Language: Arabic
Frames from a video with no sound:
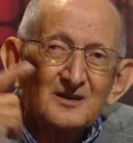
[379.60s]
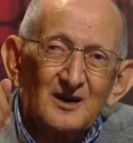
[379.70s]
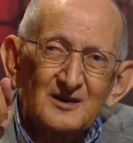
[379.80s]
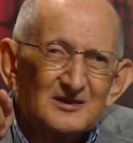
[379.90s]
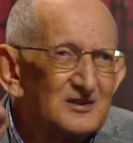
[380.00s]

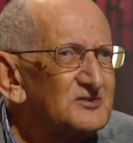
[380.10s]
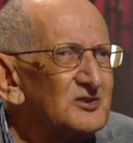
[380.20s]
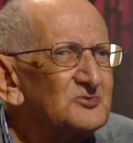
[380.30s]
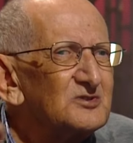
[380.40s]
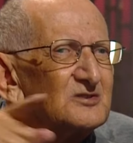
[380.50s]
قالت
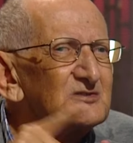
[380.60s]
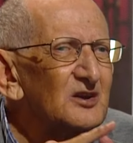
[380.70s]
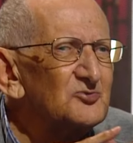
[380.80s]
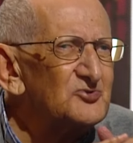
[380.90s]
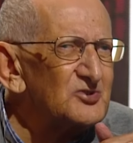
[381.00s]
لزوجتي
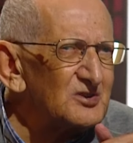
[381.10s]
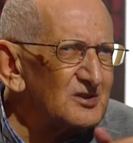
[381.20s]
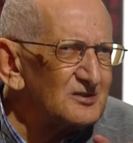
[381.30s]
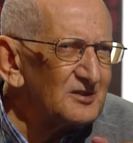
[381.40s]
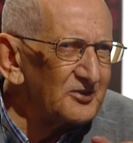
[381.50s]
زوجك
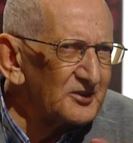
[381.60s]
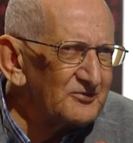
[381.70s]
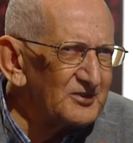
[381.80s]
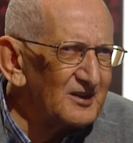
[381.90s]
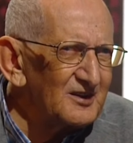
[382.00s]

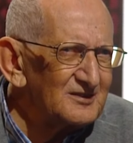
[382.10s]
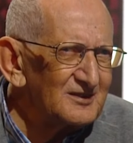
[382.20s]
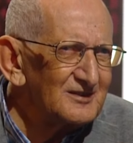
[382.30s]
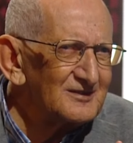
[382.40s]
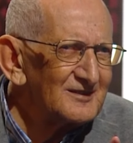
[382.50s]
نظيف اليد
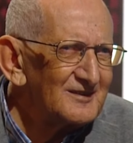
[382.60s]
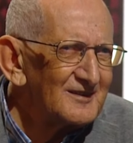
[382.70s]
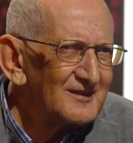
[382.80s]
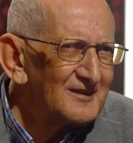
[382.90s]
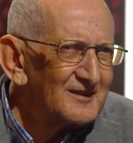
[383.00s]

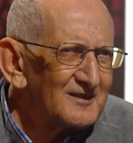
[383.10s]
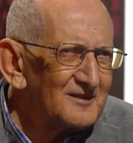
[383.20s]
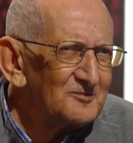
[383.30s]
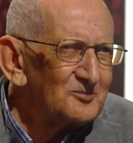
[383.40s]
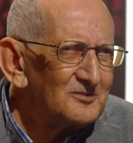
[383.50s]

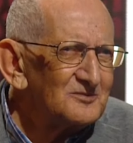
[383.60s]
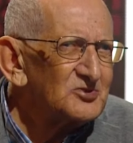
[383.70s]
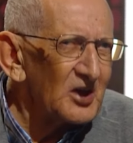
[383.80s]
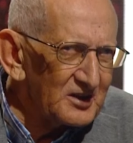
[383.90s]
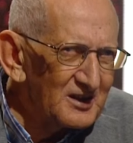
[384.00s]

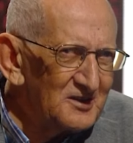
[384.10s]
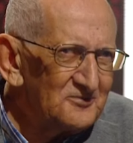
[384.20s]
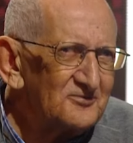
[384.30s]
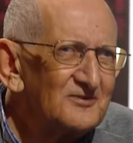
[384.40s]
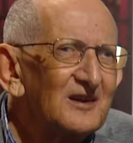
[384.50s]
شريف
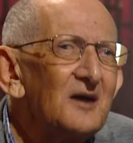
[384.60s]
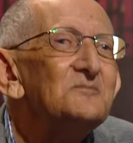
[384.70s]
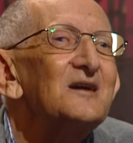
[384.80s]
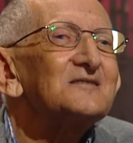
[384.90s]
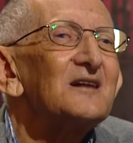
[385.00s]
لم
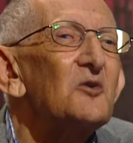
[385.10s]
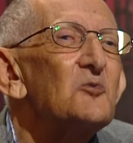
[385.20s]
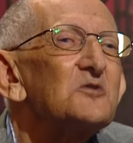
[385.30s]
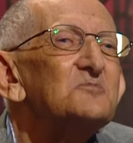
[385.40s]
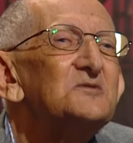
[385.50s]

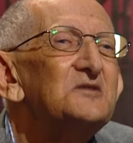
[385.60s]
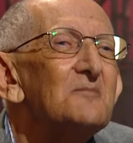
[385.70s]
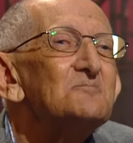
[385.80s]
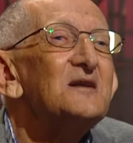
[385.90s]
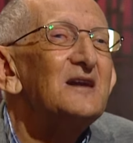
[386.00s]
يتلوث
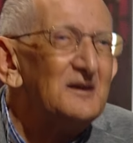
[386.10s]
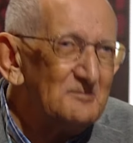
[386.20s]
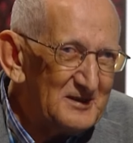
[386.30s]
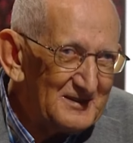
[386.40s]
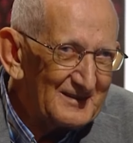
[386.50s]
بدم
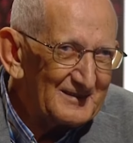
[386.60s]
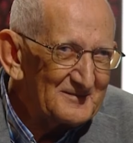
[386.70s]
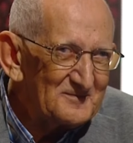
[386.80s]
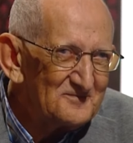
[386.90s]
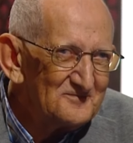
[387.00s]
الليبيين
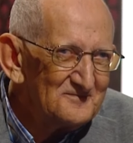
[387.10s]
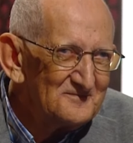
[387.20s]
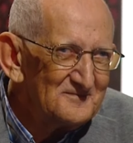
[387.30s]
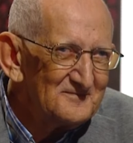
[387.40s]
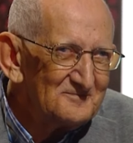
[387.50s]

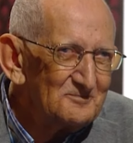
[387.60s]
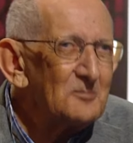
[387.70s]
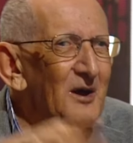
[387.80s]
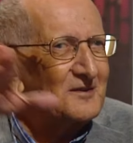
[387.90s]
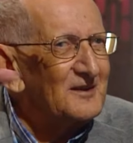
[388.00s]

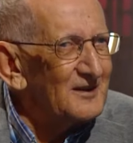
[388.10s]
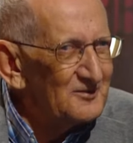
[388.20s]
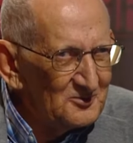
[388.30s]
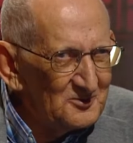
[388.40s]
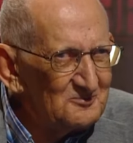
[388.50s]
بمعنى
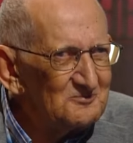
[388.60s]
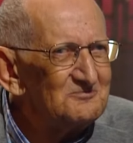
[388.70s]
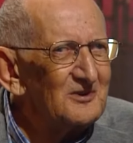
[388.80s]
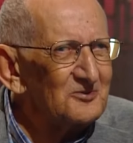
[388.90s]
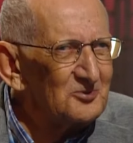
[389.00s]
انه
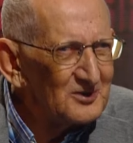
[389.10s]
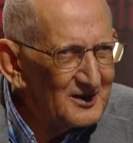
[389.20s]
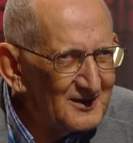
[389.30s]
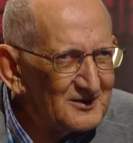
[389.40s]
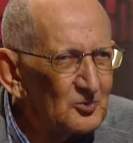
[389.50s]

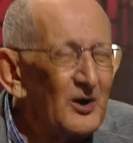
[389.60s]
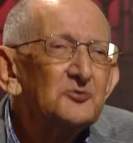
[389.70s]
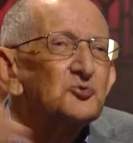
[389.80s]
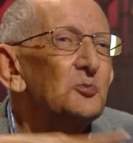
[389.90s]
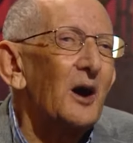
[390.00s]
هذولاك
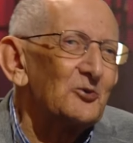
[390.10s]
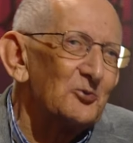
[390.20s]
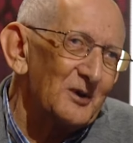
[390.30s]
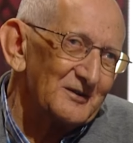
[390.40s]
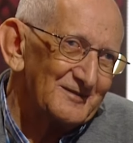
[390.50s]
وعنده
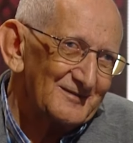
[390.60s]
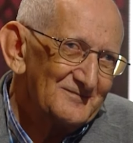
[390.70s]
معلومات